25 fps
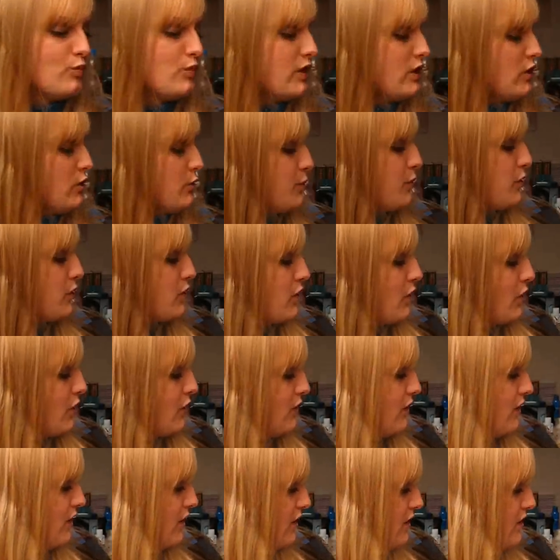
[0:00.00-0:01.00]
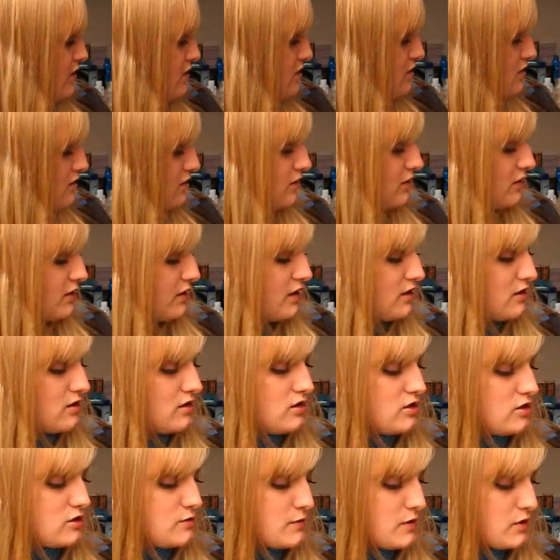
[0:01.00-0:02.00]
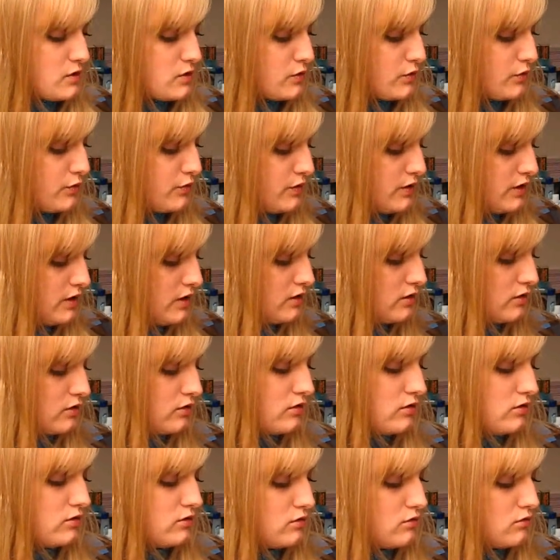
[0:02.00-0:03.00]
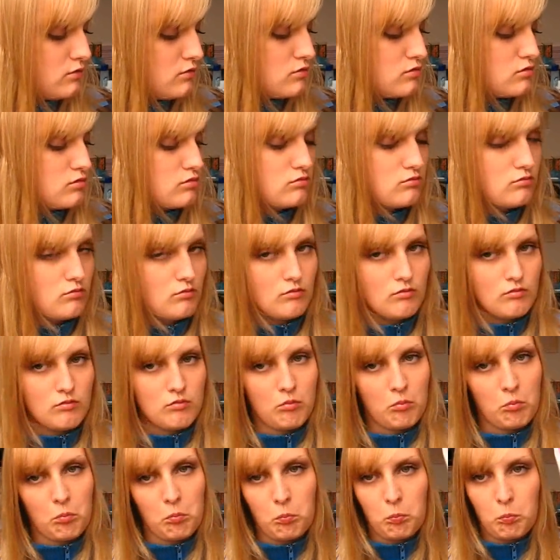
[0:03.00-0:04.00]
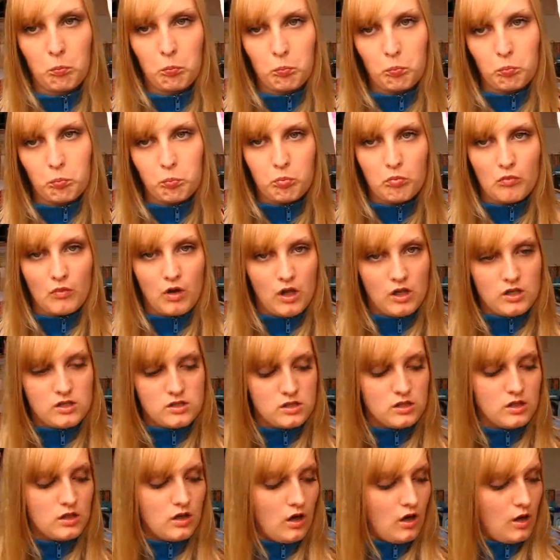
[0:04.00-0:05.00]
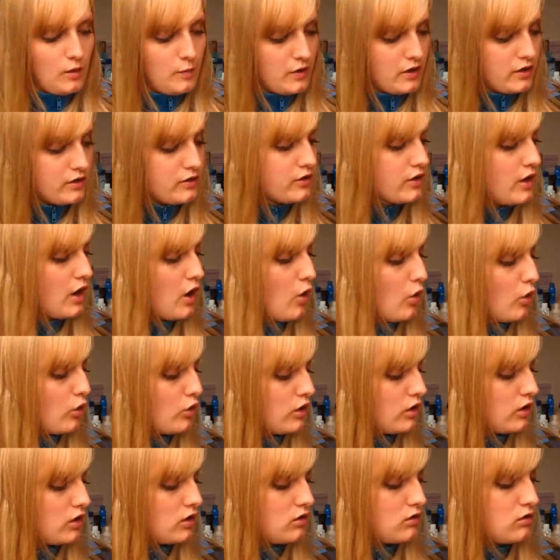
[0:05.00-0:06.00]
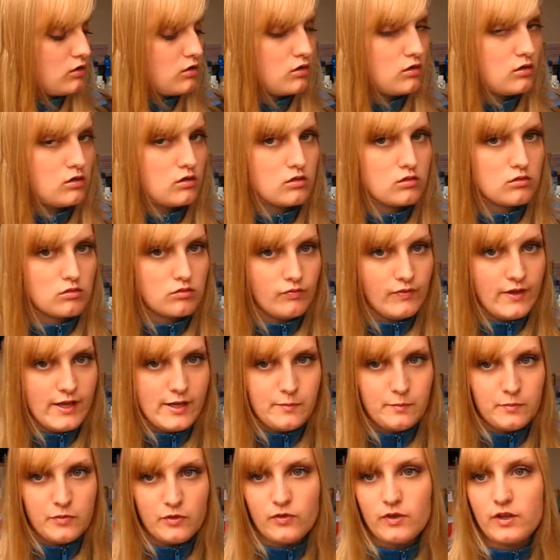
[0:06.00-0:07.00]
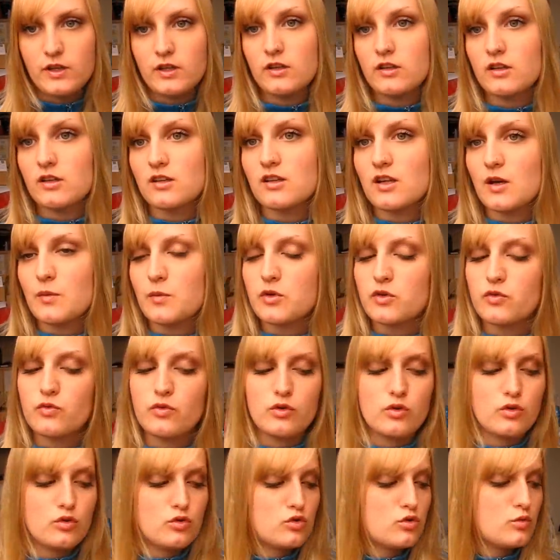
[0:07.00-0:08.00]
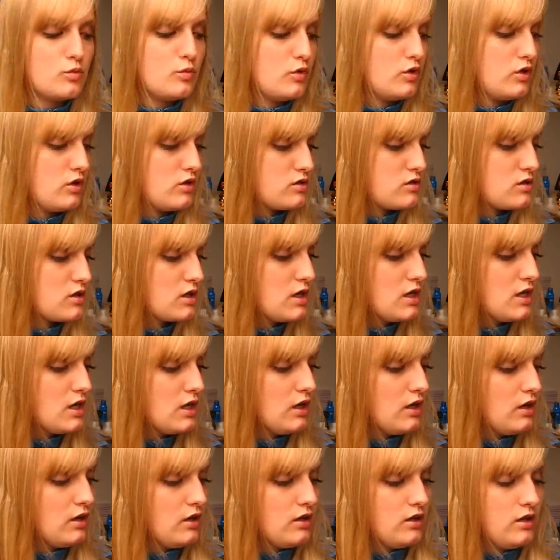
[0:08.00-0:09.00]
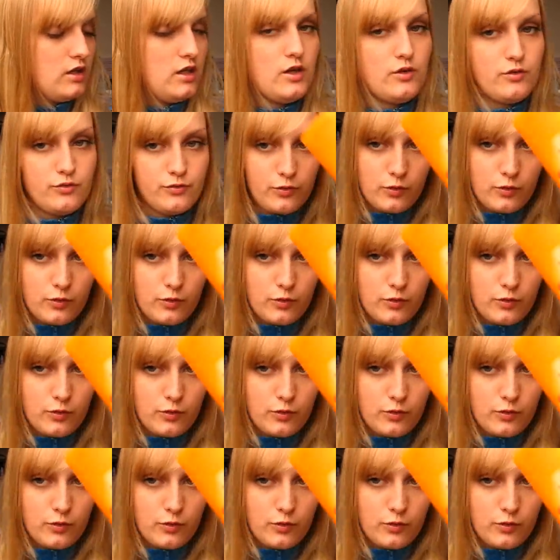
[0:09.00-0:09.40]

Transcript: Nichts Besonderes. Ich hatte nicht mehr so viele und Rasierer, aber das ist ja auch nichts Weltbewegendes. Aber ich wollte euch zumindest hier